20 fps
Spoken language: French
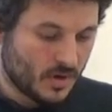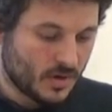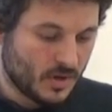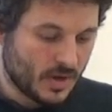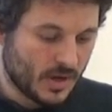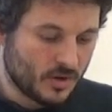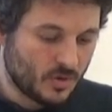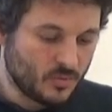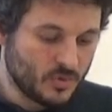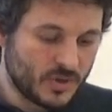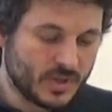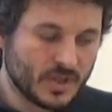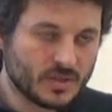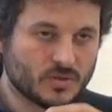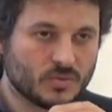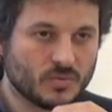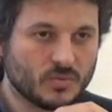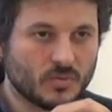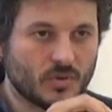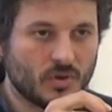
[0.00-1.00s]
La
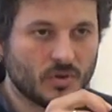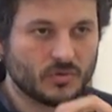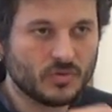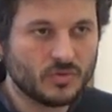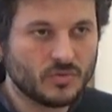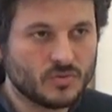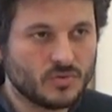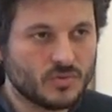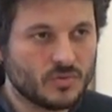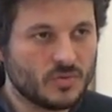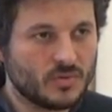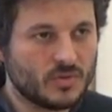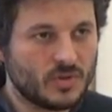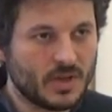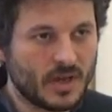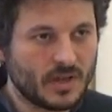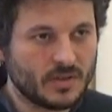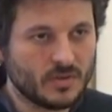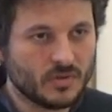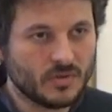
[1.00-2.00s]
communication entre Dieu
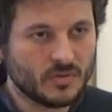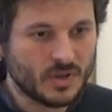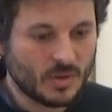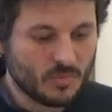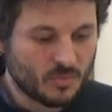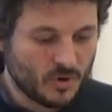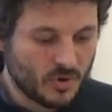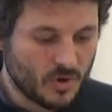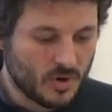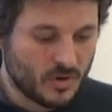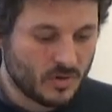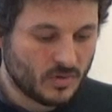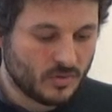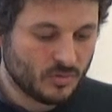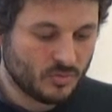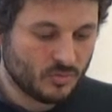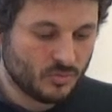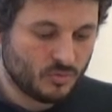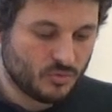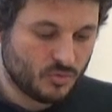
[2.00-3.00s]
et Adam
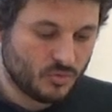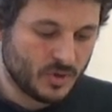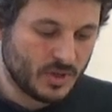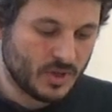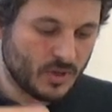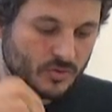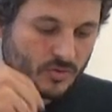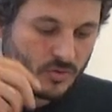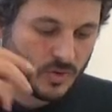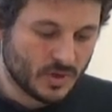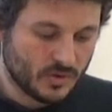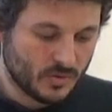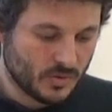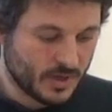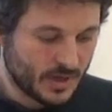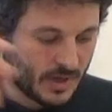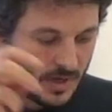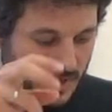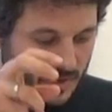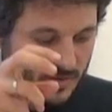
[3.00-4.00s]
d'abord, puis entre Adam
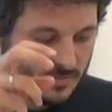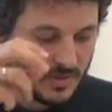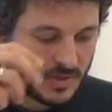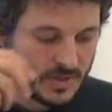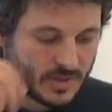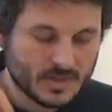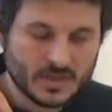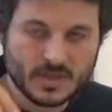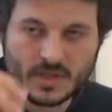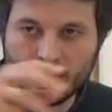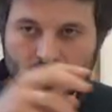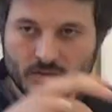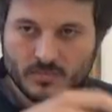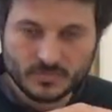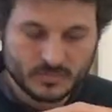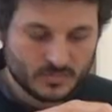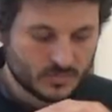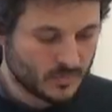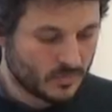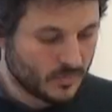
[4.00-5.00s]
et Ève, etc.
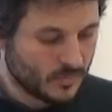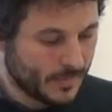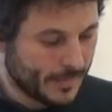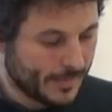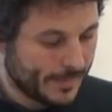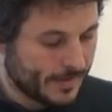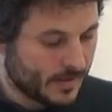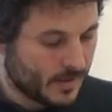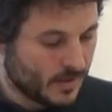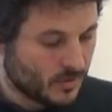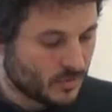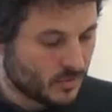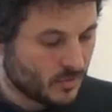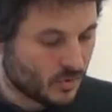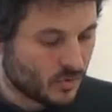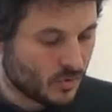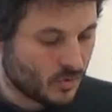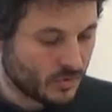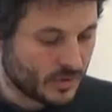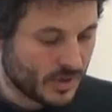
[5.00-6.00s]

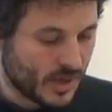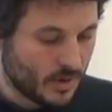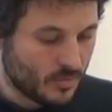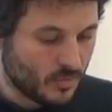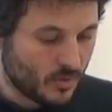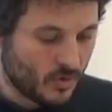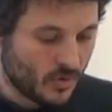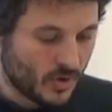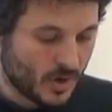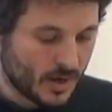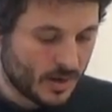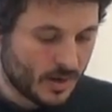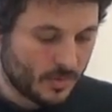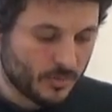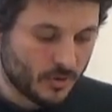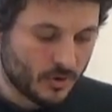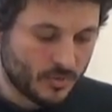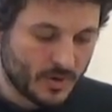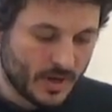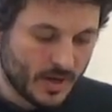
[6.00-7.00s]
Donc contrairement à la
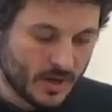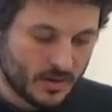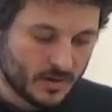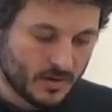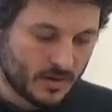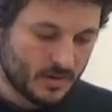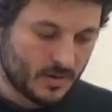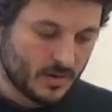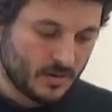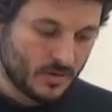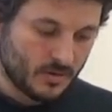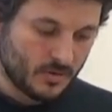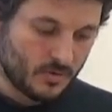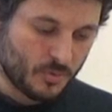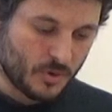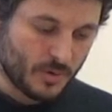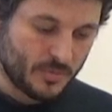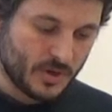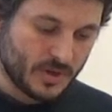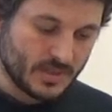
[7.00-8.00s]
première, au
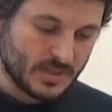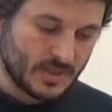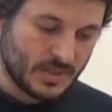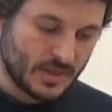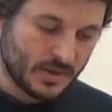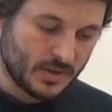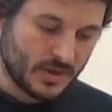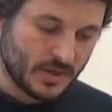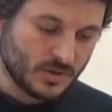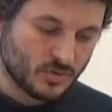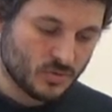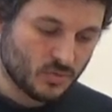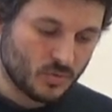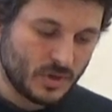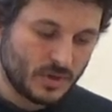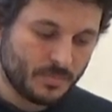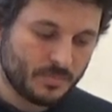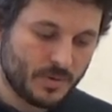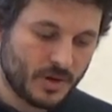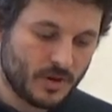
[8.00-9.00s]
premier récit de la création où
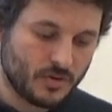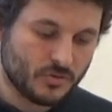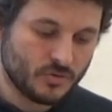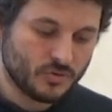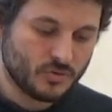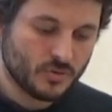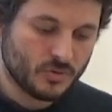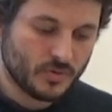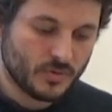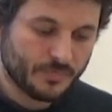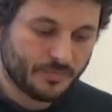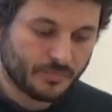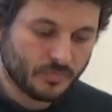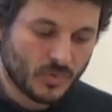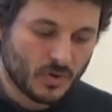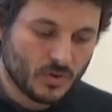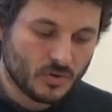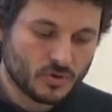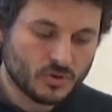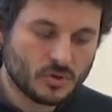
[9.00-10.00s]
les paroles de Dieu
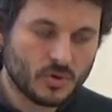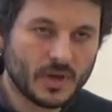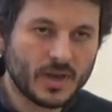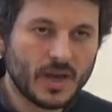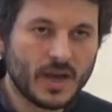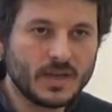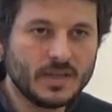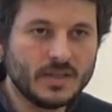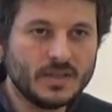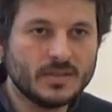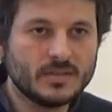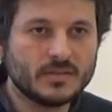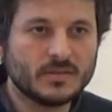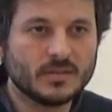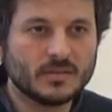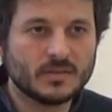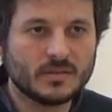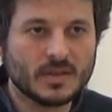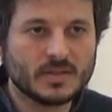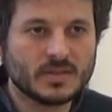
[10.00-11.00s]
se
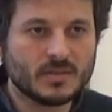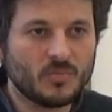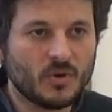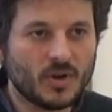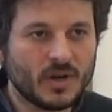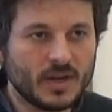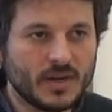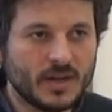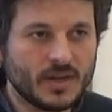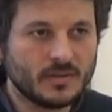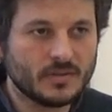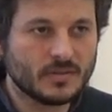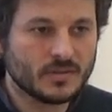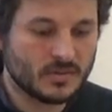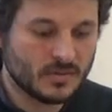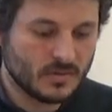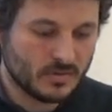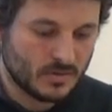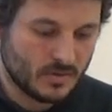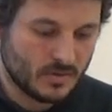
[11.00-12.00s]
réalisent quasiment à la lettre,